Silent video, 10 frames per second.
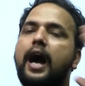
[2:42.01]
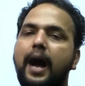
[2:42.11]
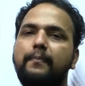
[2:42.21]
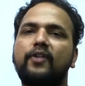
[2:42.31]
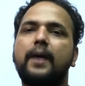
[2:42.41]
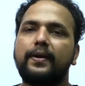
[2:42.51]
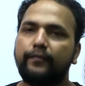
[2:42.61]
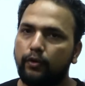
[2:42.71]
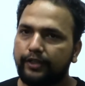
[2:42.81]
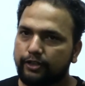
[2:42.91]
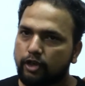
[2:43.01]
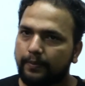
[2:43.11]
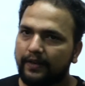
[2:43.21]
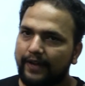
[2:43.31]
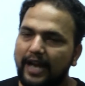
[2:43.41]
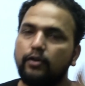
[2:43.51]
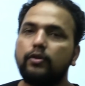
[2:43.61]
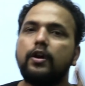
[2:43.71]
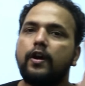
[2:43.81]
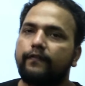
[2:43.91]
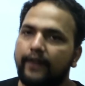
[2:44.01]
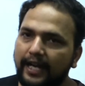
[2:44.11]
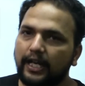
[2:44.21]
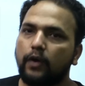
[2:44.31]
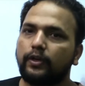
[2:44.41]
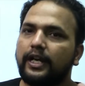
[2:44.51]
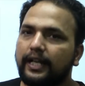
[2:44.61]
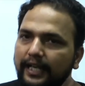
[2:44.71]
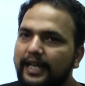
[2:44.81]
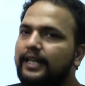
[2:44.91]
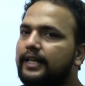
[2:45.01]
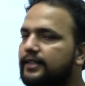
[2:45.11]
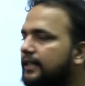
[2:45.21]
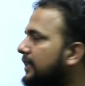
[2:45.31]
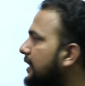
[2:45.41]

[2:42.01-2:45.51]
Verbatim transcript: आप वहां पर वोल्टेज ड्रॉप की वैल्यू फाइंड आउट नहीं कर सकते